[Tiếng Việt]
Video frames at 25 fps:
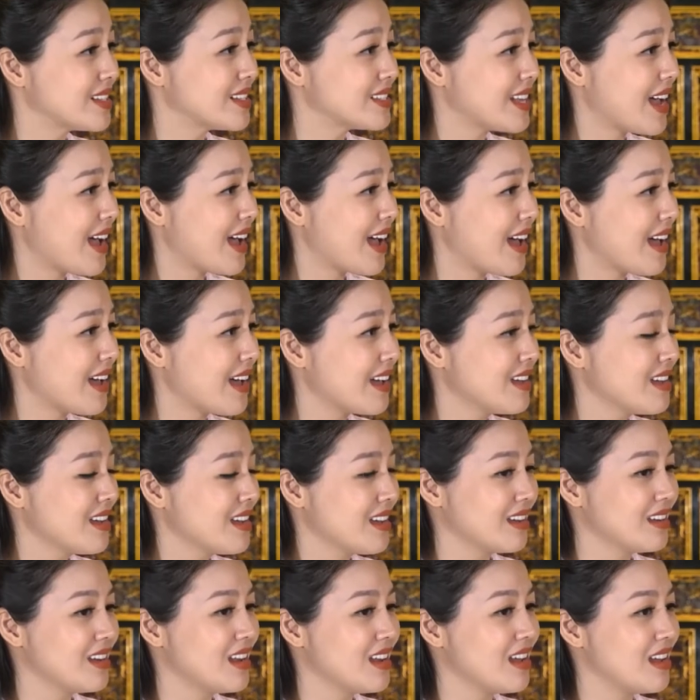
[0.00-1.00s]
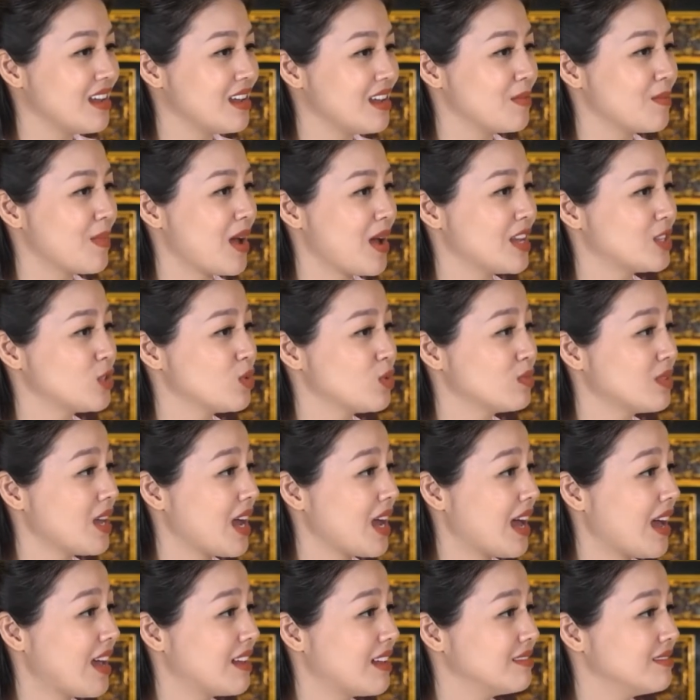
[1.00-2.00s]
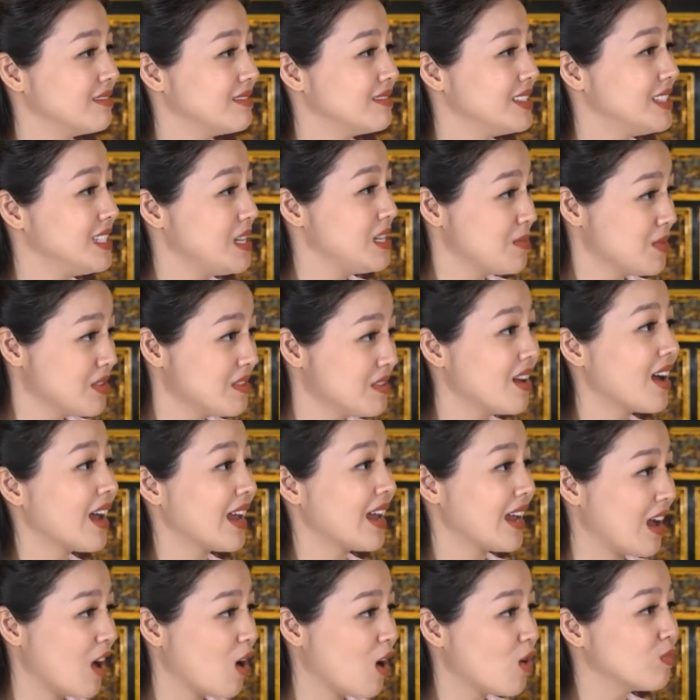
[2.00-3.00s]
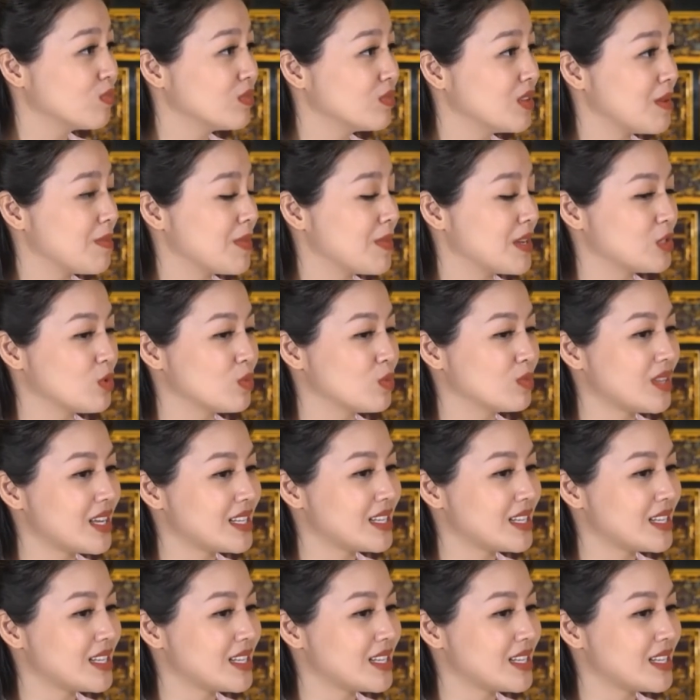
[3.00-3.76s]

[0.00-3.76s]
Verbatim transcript: dã để mà chúng ta chiêm ngưỡng hay không, để mà ừ. chúng ta